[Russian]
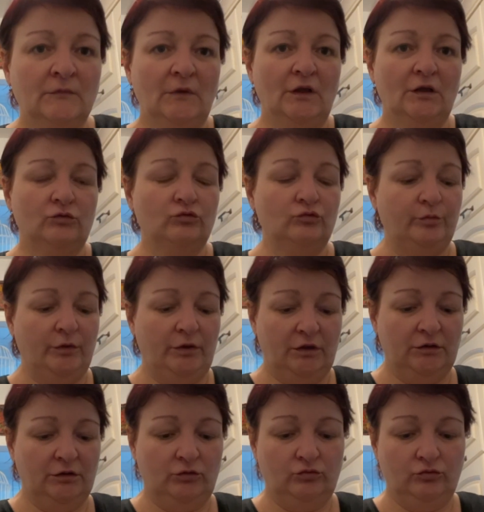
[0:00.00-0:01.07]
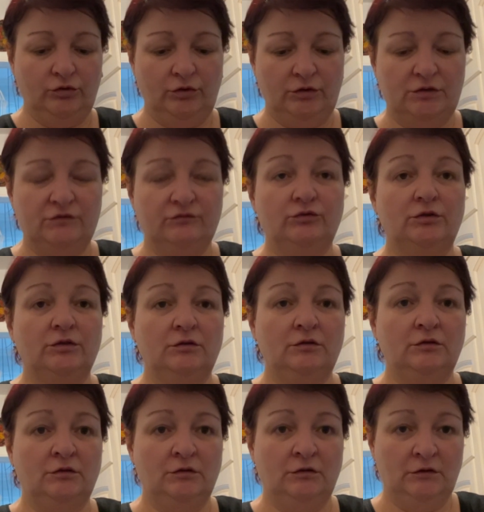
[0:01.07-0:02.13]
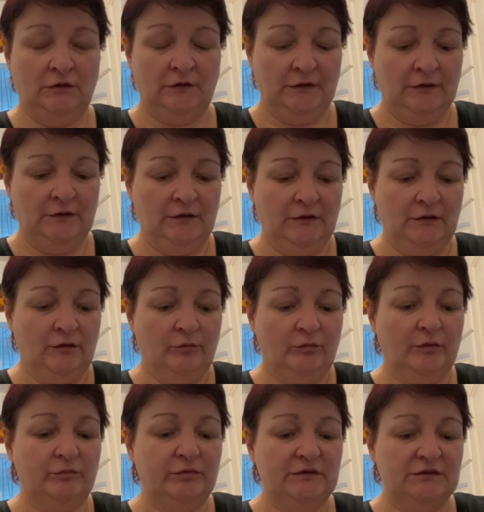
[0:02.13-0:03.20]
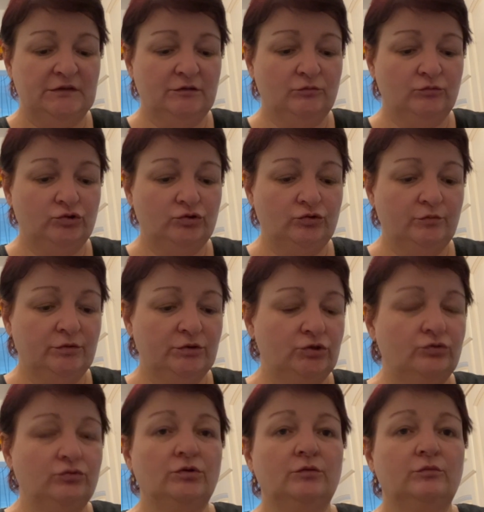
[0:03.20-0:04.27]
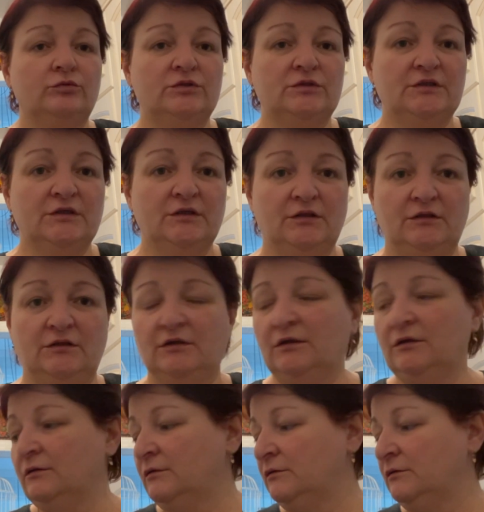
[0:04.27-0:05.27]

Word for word: Я тут пока на кухне сегодня по-быстрому, чтобы что-нибудь сделать, да?